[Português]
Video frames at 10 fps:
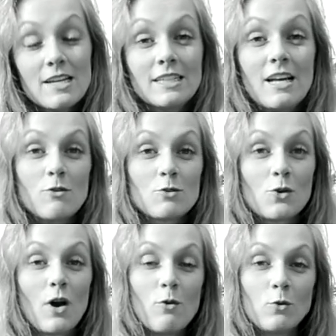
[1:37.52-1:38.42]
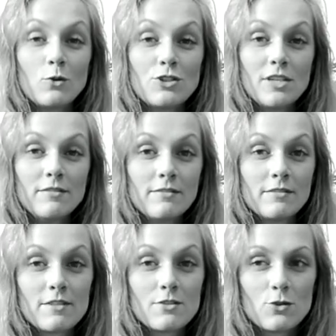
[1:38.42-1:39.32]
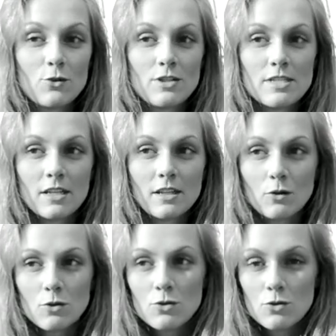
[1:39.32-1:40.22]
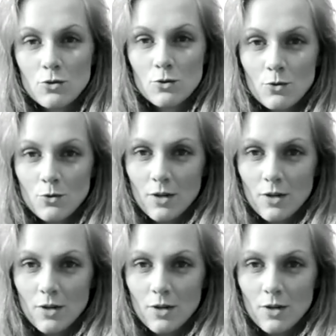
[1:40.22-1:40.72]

Não, sou gaúcha, sou de Santa Cruz do Sul,